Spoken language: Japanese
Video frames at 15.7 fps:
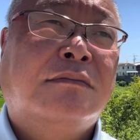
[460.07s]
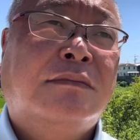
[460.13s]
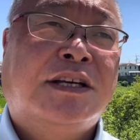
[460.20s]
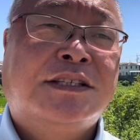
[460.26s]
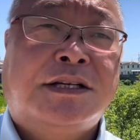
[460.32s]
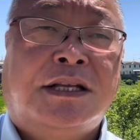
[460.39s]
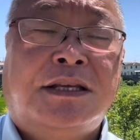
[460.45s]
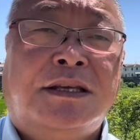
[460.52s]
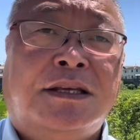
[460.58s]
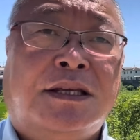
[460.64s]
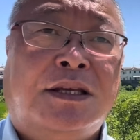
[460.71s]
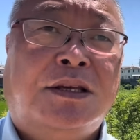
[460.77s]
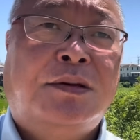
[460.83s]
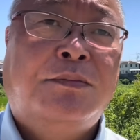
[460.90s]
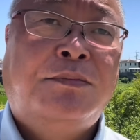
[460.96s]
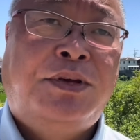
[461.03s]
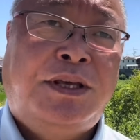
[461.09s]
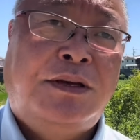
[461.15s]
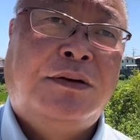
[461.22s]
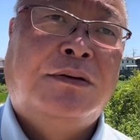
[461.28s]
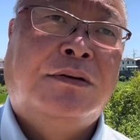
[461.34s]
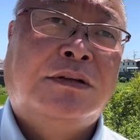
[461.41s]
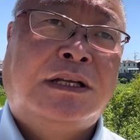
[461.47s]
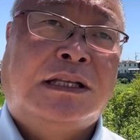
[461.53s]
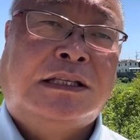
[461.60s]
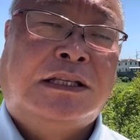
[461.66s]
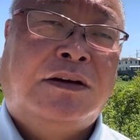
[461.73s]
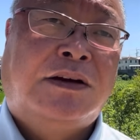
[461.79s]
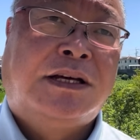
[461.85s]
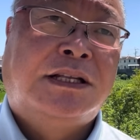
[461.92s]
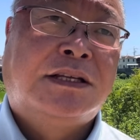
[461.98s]
まさにビンゴだっ
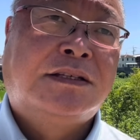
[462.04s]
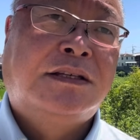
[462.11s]
たわけで